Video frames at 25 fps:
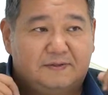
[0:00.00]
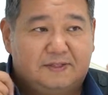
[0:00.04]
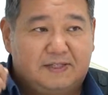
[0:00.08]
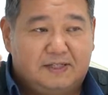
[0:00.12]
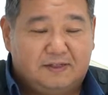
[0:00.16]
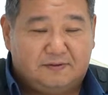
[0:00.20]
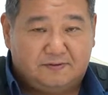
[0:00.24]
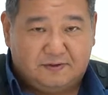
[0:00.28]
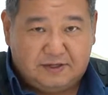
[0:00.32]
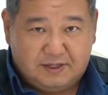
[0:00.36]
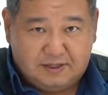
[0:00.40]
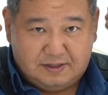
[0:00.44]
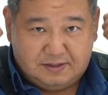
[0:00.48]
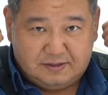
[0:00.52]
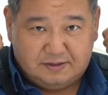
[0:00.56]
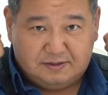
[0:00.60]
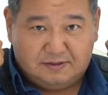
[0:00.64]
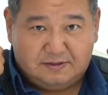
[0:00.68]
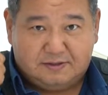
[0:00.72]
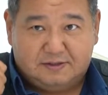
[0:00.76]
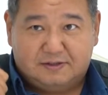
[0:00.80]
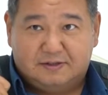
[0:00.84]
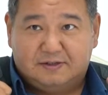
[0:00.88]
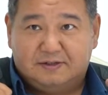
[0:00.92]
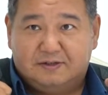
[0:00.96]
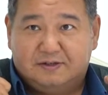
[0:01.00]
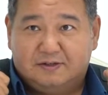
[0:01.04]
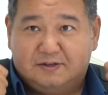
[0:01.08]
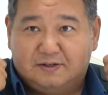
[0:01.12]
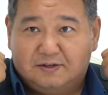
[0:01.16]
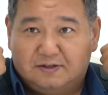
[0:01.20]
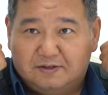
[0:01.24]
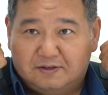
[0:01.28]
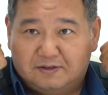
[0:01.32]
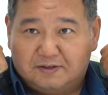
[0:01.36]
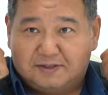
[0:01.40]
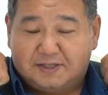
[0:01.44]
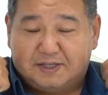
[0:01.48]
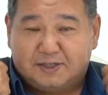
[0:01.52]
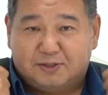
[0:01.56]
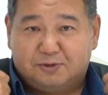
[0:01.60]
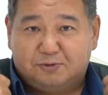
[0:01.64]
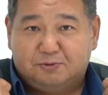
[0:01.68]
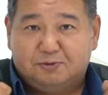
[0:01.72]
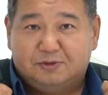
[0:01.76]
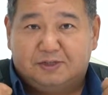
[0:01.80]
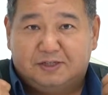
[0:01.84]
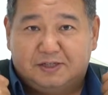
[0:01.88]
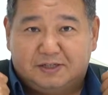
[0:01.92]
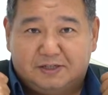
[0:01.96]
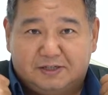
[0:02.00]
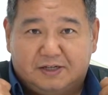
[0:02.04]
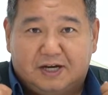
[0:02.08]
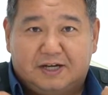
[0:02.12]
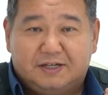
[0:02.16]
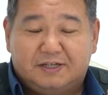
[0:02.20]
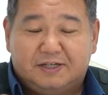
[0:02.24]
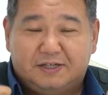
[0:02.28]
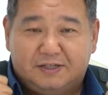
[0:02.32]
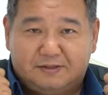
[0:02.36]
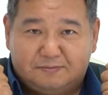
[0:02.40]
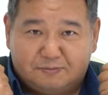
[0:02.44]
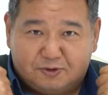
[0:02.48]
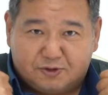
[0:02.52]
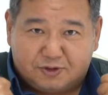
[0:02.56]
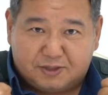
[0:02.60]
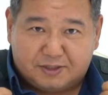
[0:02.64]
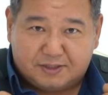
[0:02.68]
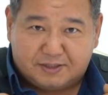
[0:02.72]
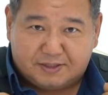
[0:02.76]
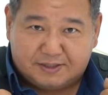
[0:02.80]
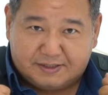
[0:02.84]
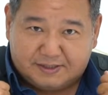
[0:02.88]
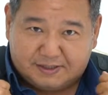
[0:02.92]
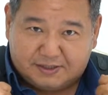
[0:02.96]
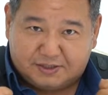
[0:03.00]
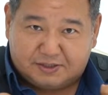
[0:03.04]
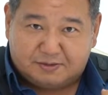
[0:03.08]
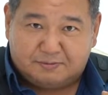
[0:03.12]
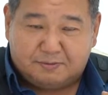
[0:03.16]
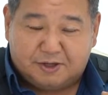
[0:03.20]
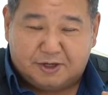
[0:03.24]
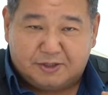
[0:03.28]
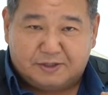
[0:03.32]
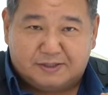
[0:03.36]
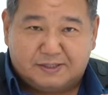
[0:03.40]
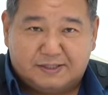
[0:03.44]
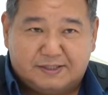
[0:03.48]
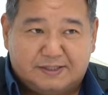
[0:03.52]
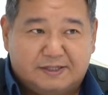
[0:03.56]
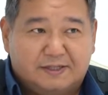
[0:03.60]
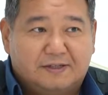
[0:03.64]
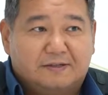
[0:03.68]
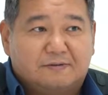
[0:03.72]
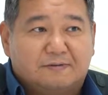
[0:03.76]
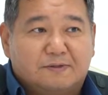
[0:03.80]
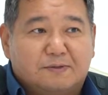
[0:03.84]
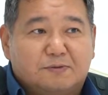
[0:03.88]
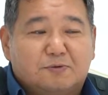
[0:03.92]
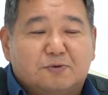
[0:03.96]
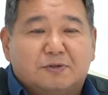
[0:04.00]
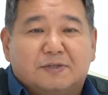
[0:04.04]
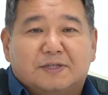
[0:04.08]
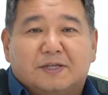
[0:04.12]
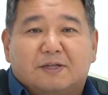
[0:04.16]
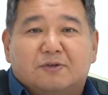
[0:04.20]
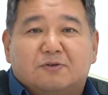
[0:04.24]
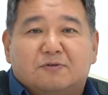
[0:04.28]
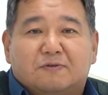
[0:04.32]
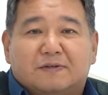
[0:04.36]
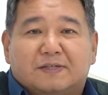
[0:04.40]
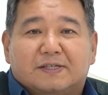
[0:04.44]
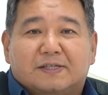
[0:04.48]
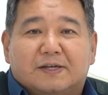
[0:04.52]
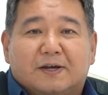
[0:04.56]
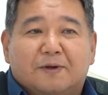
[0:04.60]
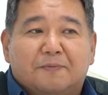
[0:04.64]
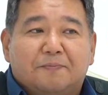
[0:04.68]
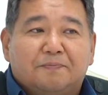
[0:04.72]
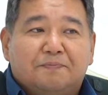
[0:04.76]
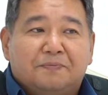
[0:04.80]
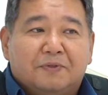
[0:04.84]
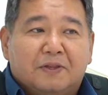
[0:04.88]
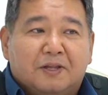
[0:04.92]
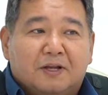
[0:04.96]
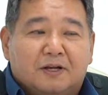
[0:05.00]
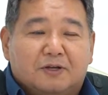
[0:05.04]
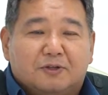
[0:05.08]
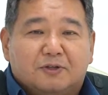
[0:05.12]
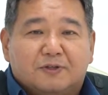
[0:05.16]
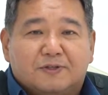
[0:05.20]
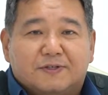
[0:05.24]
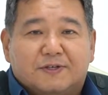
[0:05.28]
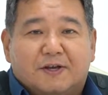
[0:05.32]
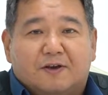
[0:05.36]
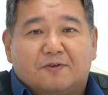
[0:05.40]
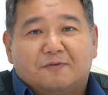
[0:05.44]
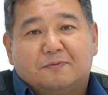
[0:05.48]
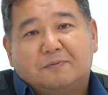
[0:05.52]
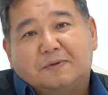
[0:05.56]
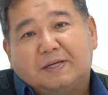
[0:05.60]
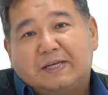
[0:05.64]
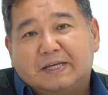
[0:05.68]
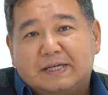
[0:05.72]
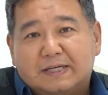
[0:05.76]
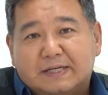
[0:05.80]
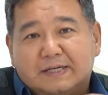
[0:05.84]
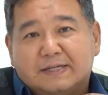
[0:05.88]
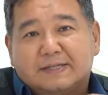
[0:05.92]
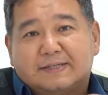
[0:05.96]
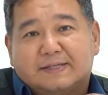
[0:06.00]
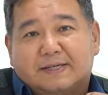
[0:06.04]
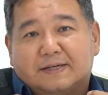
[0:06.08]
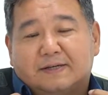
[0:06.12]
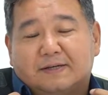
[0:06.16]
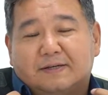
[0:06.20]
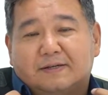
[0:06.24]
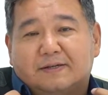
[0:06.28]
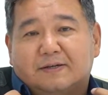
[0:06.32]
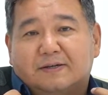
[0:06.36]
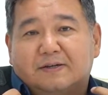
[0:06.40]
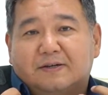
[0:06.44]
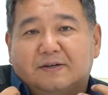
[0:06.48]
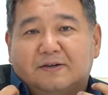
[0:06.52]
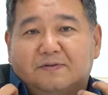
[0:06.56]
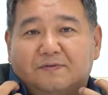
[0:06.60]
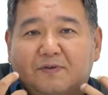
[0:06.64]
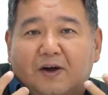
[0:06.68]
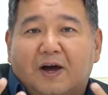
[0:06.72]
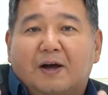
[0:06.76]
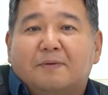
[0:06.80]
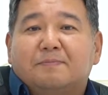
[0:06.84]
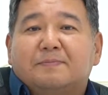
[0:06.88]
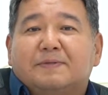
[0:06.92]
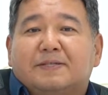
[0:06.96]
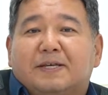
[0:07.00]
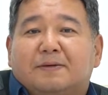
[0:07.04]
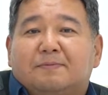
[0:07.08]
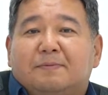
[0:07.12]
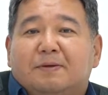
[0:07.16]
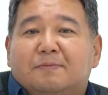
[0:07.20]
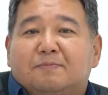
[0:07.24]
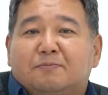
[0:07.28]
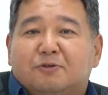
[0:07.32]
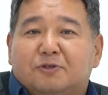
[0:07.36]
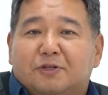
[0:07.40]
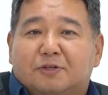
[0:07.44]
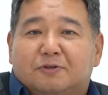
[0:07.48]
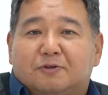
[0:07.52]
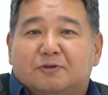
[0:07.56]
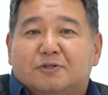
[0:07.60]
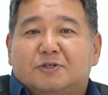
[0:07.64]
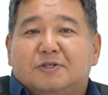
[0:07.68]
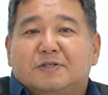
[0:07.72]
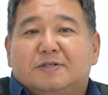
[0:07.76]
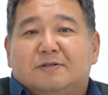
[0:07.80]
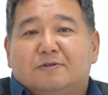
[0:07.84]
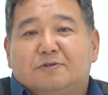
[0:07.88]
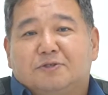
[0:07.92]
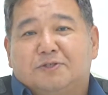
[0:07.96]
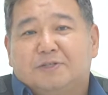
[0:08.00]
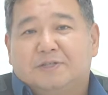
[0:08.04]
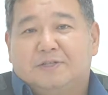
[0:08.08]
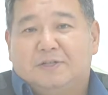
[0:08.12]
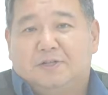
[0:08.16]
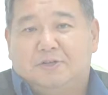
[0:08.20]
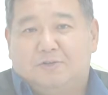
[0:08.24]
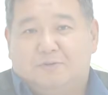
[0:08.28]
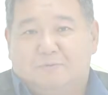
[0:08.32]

все твои э, сосуды, они немножко зажимаются. Из-за этого звук становится гнусавым, и вам самим будет очень сложно на